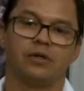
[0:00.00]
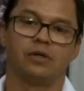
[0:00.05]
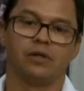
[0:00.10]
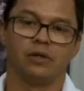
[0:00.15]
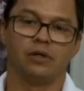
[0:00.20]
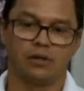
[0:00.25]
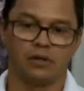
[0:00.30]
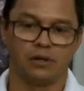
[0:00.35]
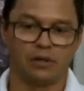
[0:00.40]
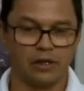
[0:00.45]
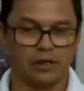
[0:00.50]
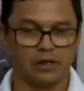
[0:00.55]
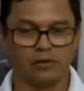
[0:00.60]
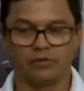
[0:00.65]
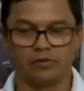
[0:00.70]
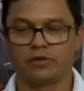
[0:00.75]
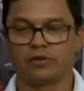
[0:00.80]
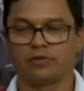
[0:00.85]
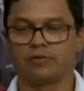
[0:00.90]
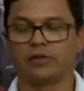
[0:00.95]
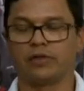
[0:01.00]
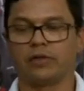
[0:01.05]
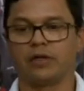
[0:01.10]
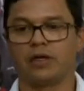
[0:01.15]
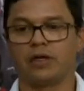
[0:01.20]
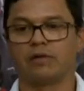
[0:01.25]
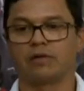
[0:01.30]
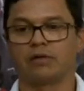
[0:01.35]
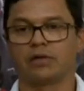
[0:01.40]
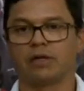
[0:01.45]
e ele do Distrito
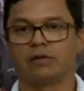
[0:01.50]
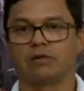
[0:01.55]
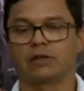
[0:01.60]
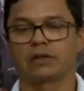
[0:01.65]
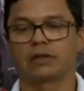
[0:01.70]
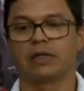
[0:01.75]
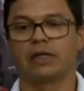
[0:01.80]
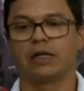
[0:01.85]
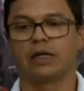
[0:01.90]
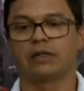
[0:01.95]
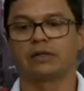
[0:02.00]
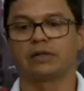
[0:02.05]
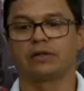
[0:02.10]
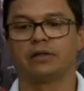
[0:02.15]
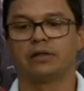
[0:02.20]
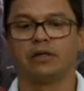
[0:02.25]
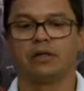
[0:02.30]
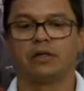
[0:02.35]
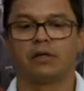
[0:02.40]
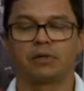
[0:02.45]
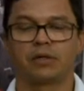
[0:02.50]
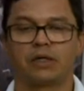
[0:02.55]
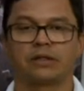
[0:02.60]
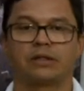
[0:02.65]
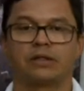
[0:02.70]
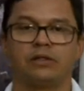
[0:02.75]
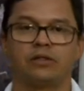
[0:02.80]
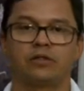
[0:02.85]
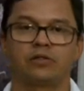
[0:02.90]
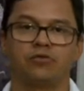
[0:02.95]
Federal aqui em Águas Claras para
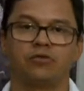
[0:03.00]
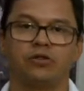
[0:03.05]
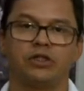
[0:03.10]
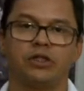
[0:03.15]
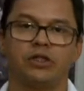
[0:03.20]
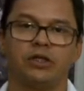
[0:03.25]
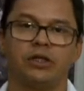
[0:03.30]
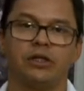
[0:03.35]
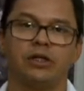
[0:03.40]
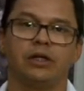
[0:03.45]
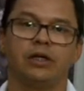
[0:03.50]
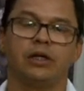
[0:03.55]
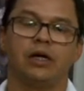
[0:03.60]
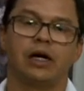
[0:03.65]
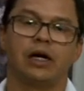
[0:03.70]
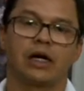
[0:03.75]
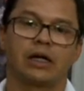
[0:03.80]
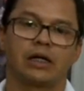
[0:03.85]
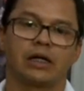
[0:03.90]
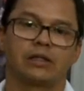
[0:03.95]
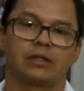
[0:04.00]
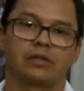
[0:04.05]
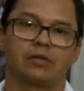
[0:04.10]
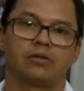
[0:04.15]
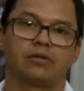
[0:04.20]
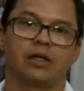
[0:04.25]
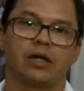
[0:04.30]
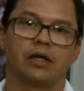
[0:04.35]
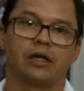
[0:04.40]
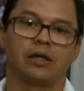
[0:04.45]
se discutir a
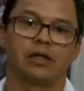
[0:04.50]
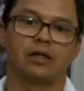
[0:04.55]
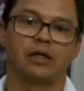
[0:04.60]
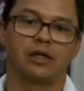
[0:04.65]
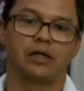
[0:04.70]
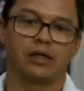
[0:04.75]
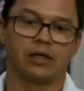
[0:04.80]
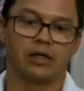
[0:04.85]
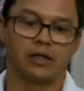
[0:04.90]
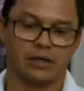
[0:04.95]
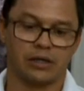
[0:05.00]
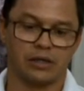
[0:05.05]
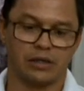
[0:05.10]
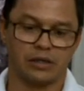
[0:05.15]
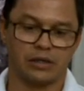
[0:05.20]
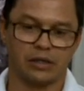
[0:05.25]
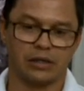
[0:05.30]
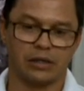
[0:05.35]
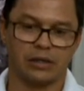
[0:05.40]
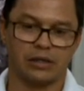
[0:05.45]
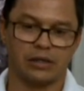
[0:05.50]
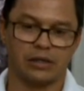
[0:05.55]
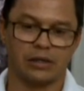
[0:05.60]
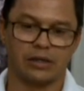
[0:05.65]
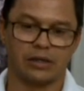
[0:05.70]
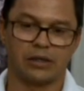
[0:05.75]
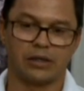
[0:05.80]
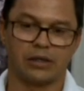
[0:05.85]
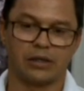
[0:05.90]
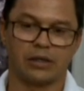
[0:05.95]
questão da, da,
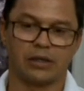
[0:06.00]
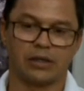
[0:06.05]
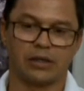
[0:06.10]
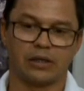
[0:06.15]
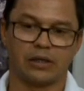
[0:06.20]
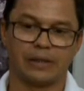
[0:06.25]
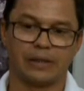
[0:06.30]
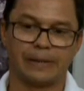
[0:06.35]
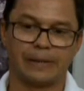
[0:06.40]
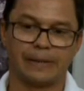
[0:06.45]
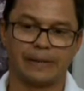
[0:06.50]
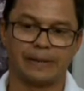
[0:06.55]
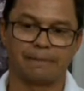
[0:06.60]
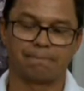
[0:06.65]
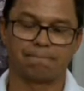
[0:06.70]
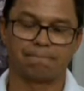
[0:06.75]
da